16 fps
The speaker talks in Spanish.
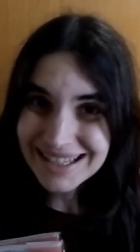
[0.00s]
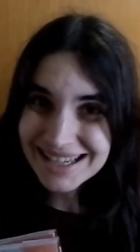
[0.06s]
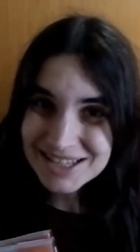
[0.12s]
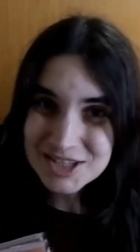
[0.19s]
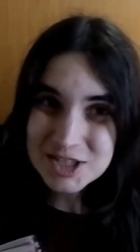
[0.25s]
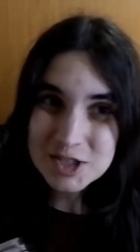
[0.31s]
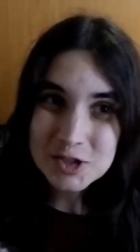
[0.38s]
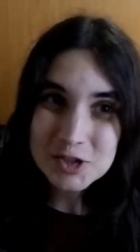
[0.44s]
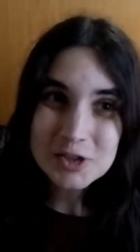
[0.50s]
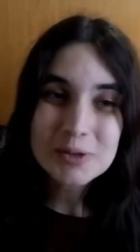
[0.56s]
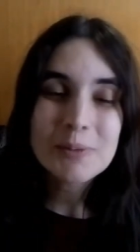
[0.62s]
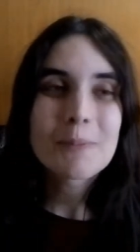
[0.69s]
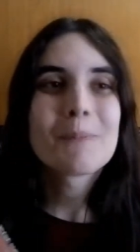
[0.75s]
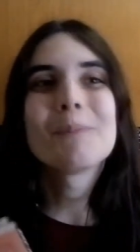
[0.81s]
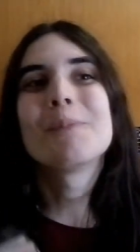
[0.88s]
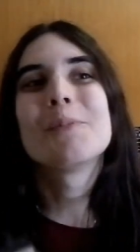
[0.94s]
son
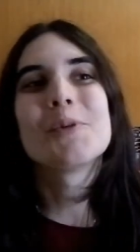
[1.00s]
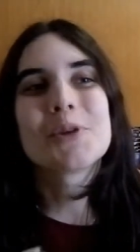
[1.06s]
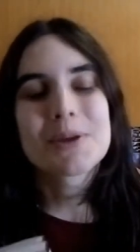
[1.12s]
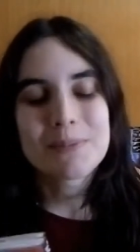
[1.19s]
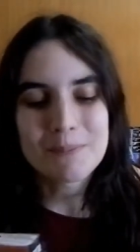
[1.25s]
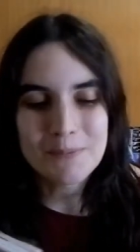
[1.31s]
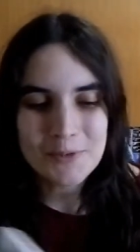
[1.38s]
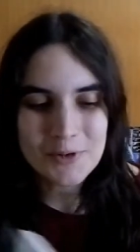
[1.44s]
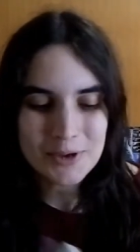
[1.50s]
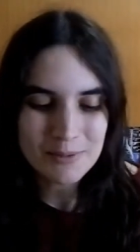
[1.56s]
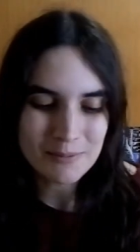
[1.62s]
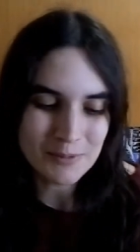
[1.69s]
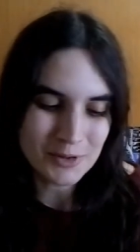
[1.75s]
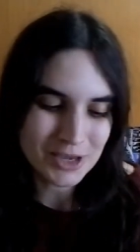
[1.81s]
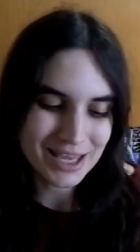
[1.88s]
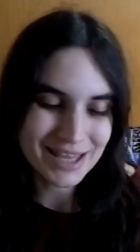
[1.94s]
muy, muy,
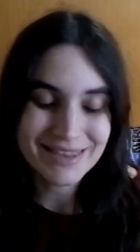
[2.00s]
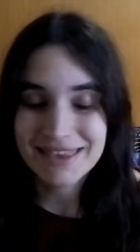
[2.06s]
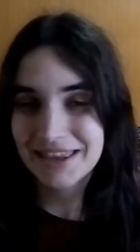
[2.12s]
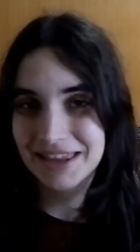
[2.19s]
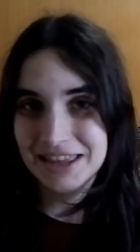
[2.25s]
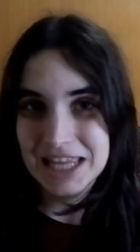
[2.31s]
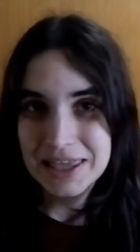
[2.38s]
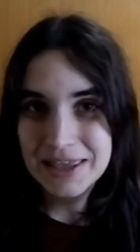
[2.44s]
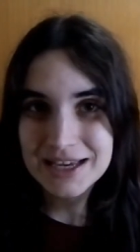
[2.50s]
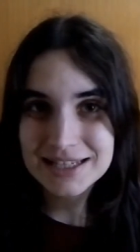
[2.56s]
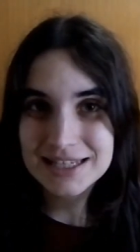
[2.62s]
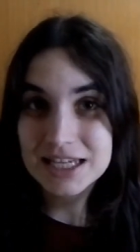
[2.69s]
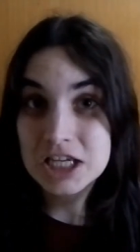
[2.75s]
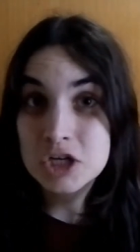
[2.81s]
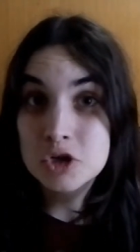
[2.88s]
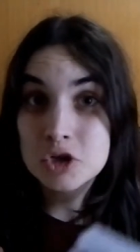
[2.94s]
muy
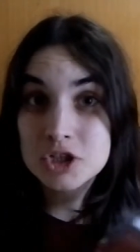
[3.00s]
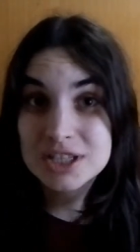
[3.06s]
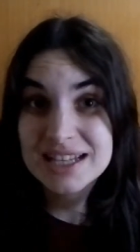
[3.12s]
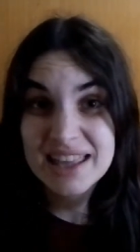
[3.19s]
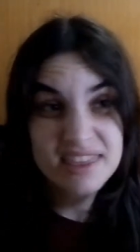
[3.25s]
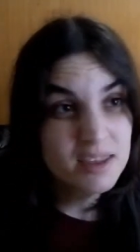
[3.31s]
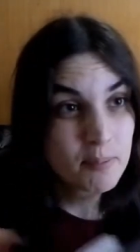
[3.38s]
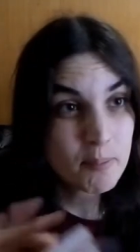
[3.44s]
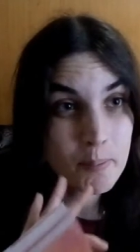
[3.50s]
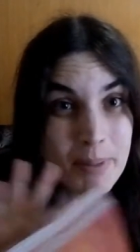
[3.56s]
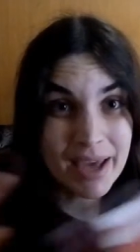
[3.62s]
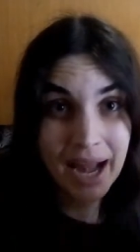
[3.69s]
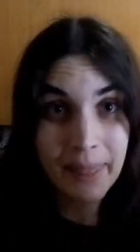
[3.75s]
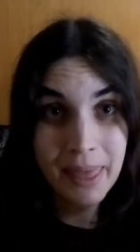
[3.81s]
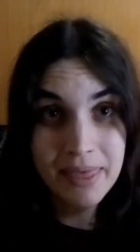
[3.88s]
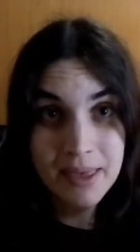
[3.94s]
entretenidas y no se hace
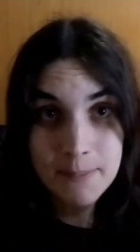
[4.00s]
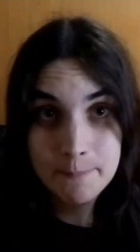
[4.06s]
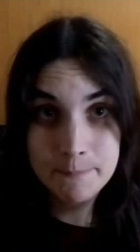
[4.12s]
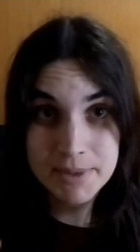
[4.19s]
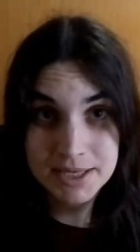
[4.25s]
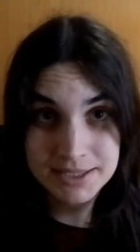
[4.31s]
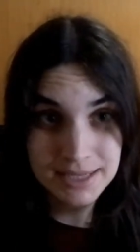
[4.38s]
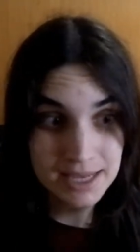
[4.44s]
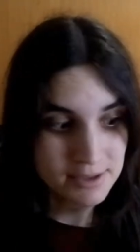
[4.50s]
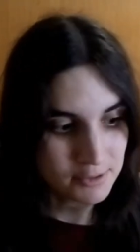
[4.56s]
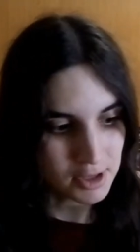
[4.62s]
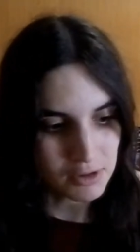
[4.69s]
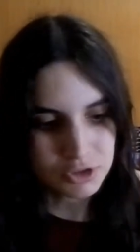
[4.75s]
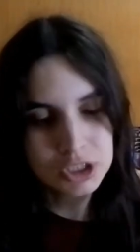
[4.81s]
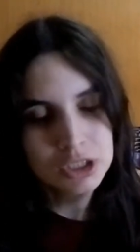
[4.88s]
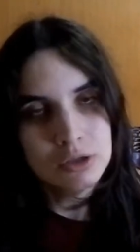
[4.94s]
para nada pesado,
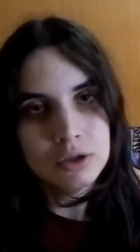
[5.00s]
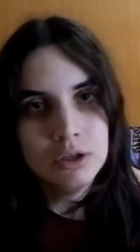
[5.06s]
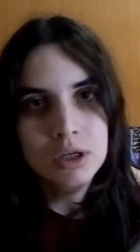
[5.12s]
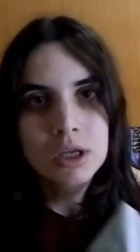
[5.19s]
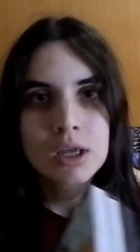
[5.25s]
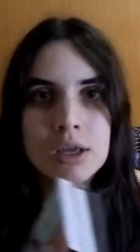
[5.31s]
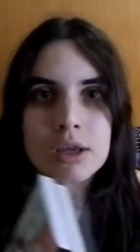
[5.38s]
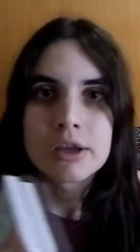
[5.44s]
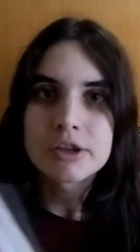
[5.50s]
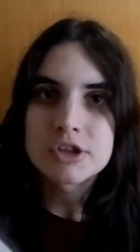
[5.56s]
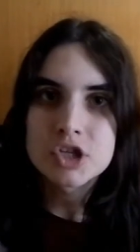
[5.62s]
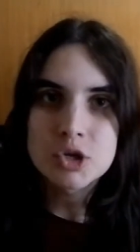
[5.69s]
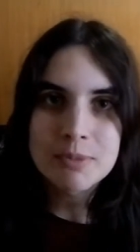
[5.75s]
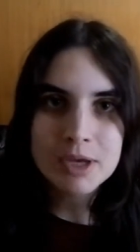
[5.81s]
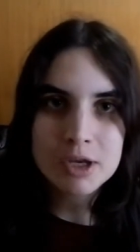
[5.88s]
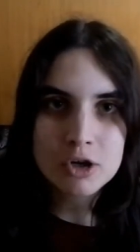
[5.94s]
ya os digo.
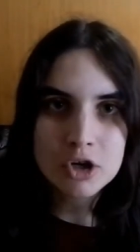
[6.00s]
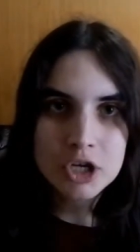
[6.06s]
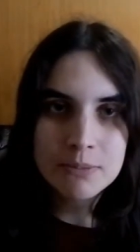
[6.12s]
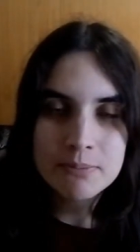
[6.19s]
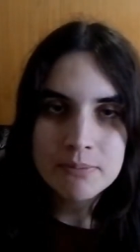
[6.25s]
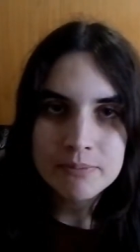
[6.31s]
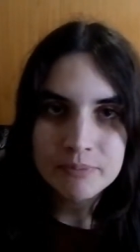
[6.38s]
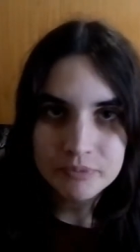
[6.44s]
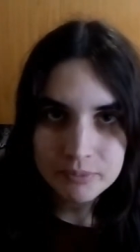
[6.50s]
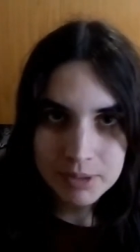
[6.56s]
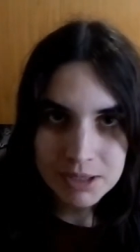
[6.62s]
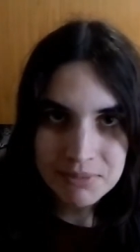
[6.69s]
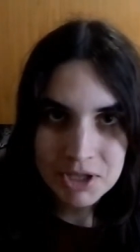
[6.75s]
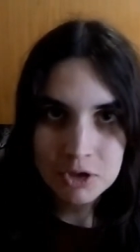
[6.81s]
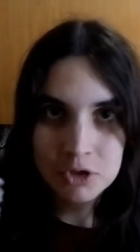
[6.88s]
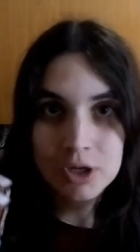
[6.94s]
Yo me cogí
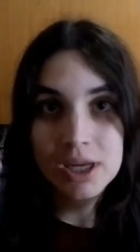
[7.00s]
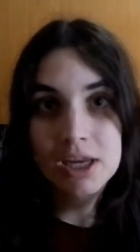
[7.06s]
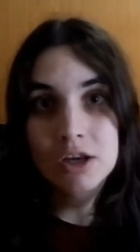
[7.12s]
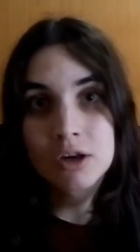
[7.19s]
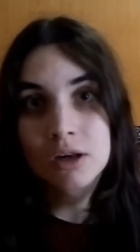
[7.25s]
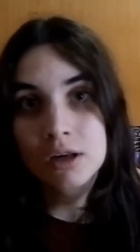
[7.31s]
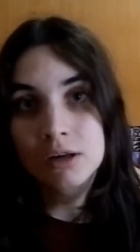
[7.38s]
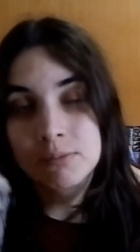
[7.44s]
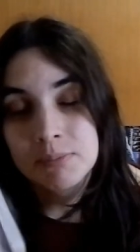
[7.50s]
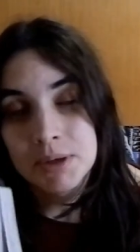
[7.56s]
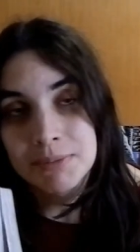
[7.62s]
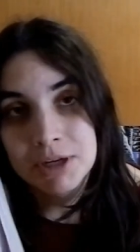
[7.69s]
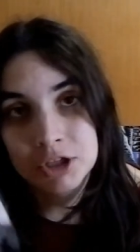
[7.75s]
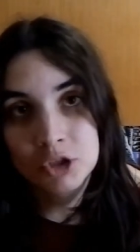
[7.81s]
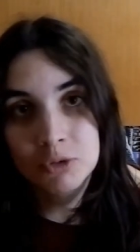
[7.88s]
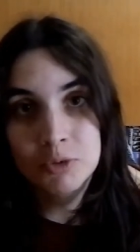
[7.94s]
primero el
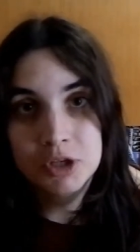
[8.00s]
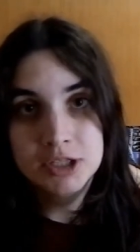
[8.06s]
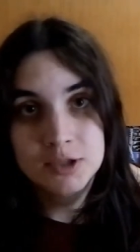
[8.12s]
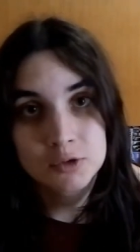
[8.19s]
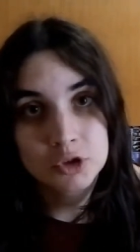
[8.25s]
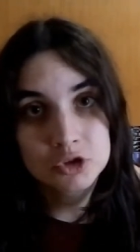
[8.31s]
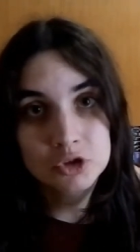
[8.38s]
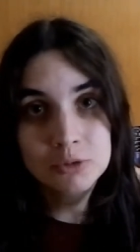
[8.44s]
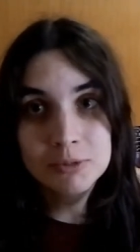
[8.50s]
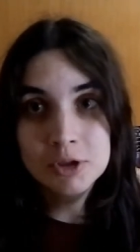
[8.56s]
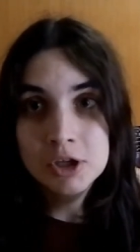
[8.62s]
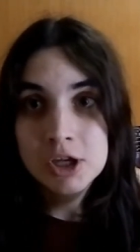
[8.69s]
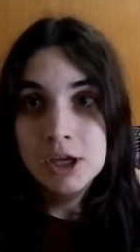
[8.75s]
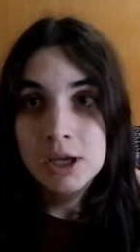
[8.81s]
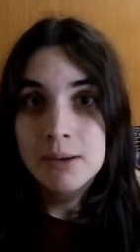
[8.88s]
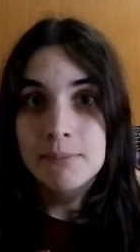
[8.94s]
primer tomo y el segundo tomo,
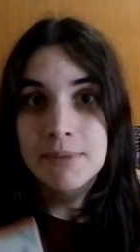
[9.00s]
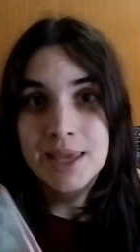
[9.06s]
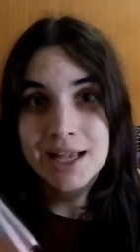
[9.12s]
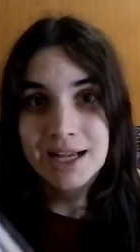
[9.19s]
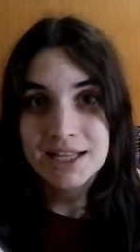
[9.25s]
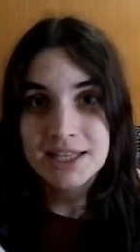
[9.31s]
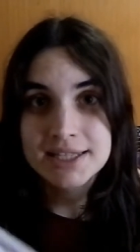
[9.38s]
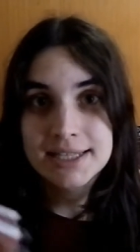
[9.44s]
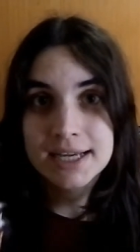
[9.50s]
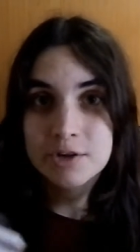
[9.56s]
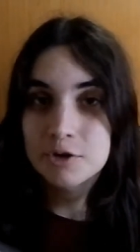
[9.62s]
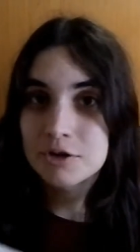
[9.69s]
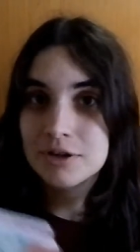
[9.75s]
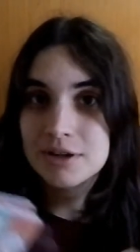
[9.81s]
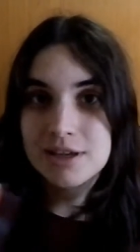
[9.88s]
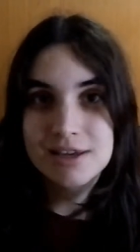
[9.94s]
me
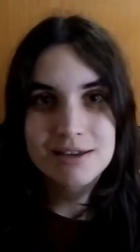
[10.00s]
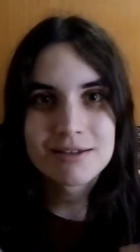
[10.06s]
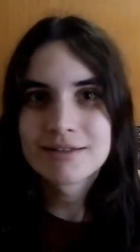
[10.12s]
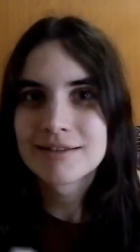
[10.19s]
engancharon y